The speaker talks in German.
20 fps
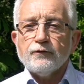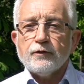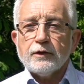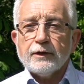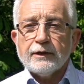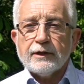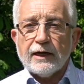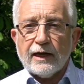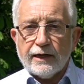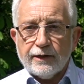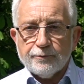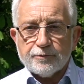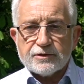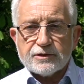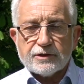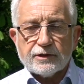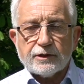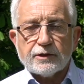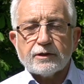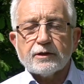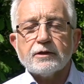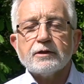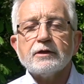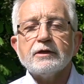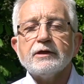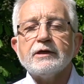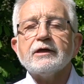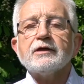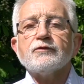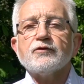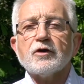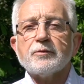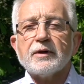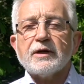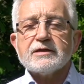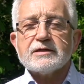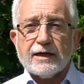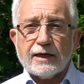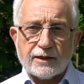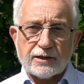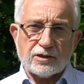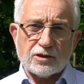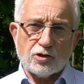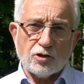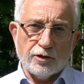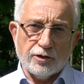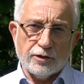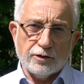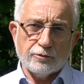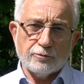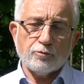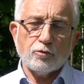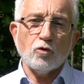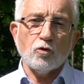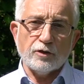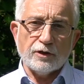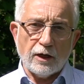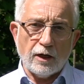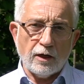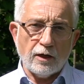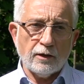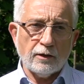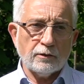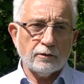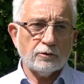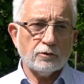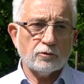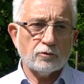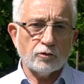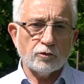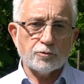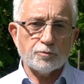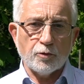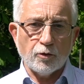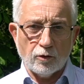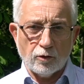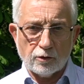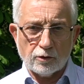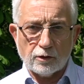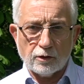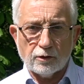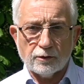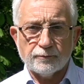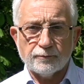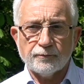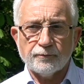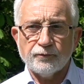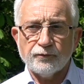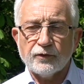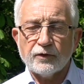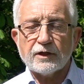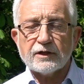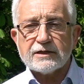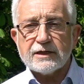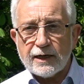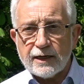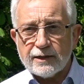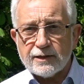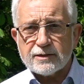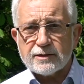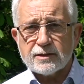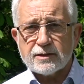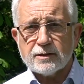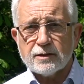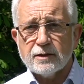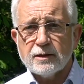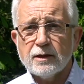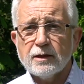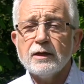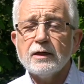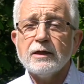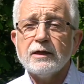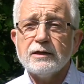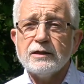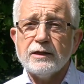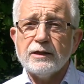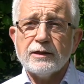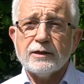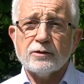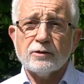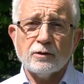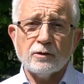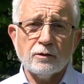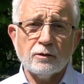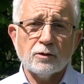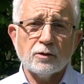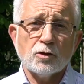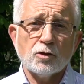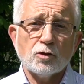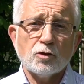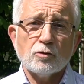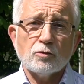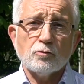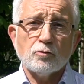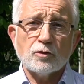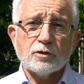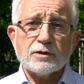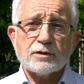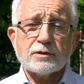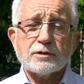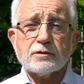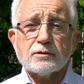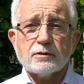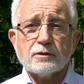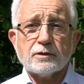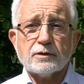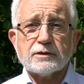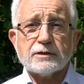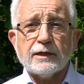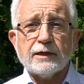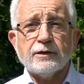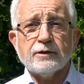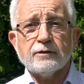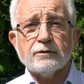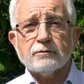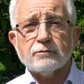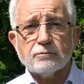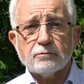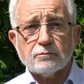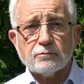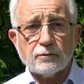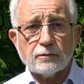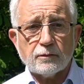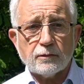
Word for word: In Leipzig liegen wir bei sechs Tonnen pro Jahr und Bürger. Das heißt, jeder muss seinen,